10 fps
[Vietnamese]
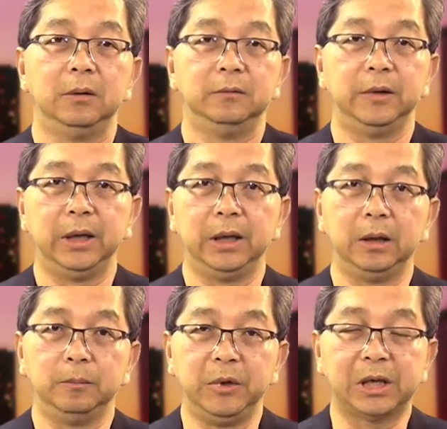
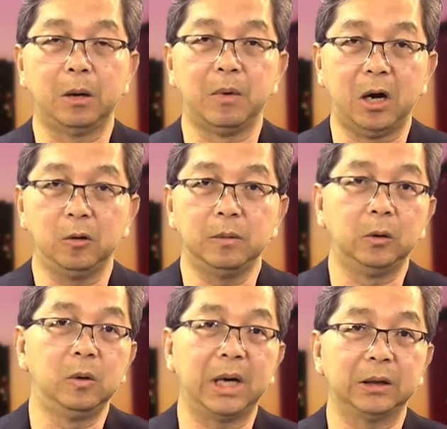về bị cao máu mà
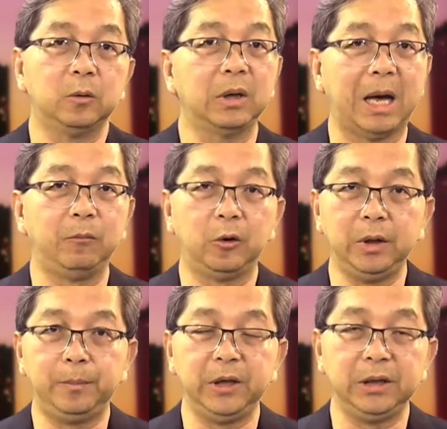uống hai cái thuốc là
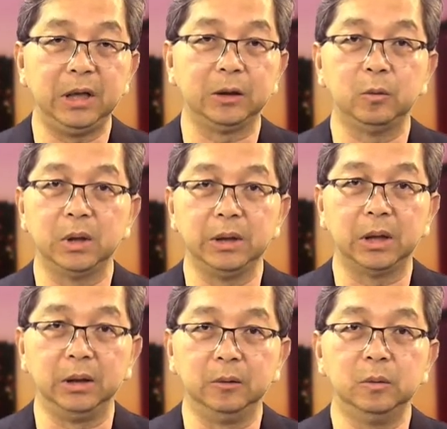amlodipine với lại thuốc lợi
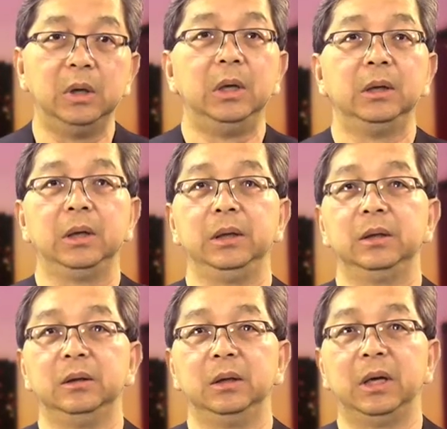tiểu thì
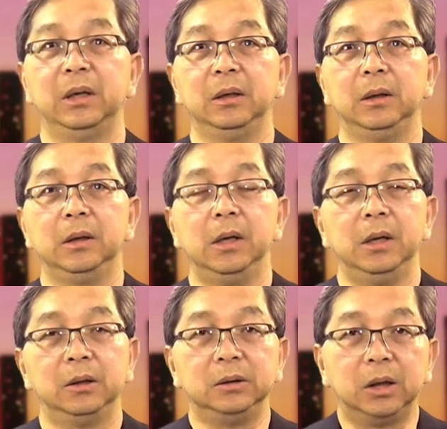thường ờ,
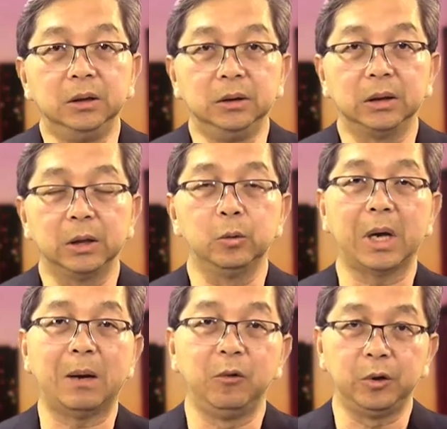thường thường cái
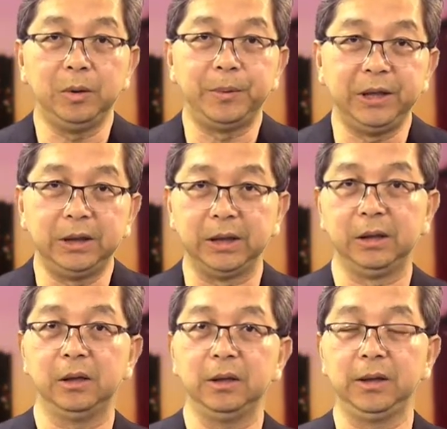thuốc amlodipine thì
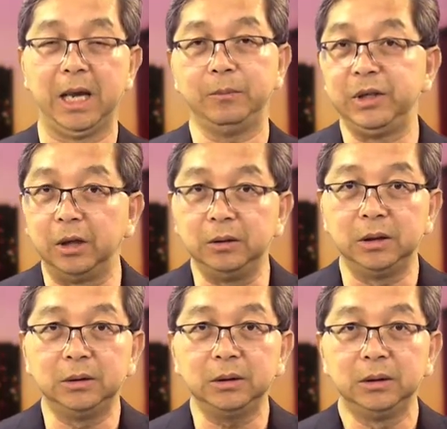nó dễ bị giữ
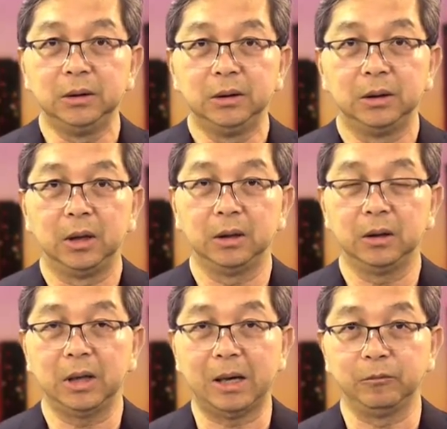nước Ờ,
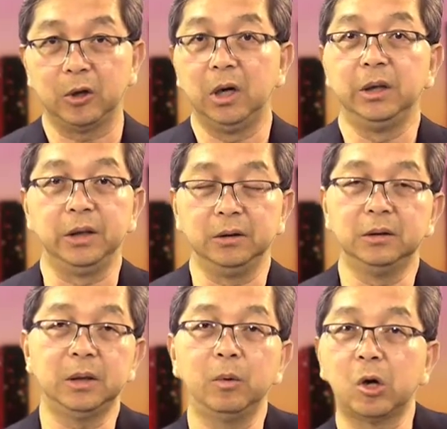nó làm cho hơi giữ
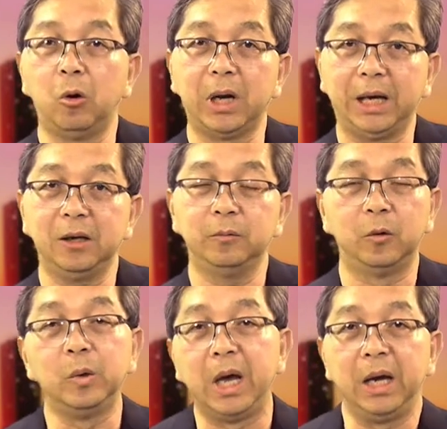nước giống cái cô hồi nãy nói
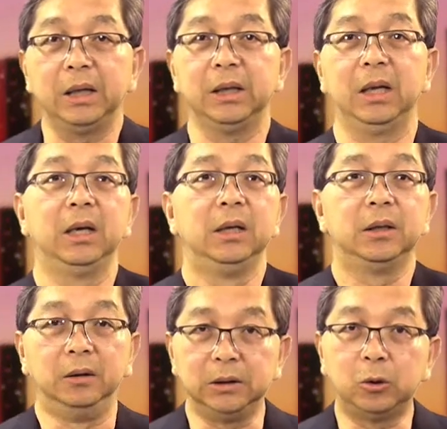phù nề thì là
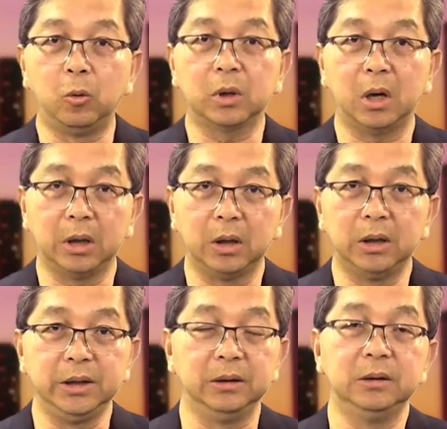tự cái thuốc đó là nó
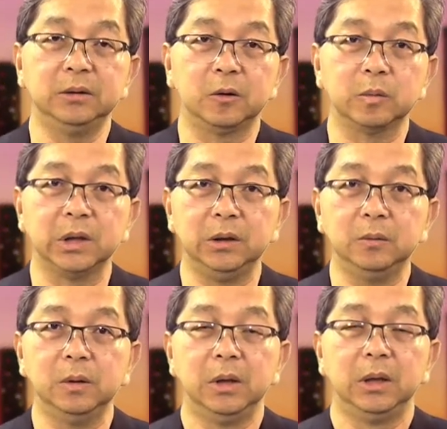hơi giữ nước một chút
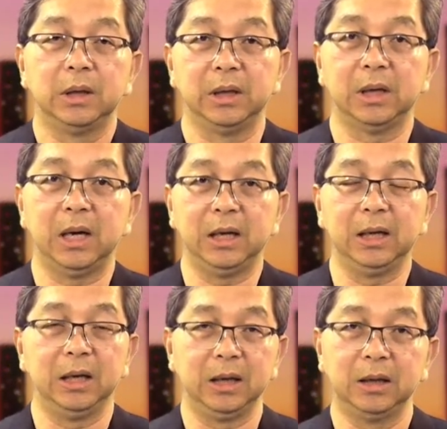xíu thành ra
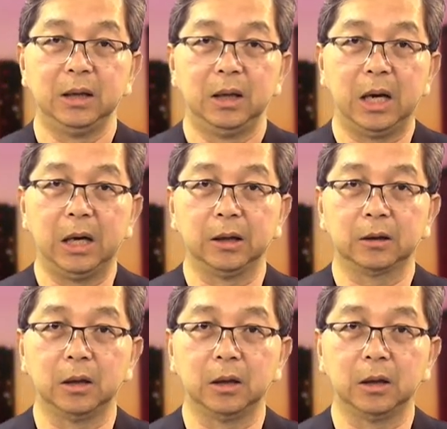là à,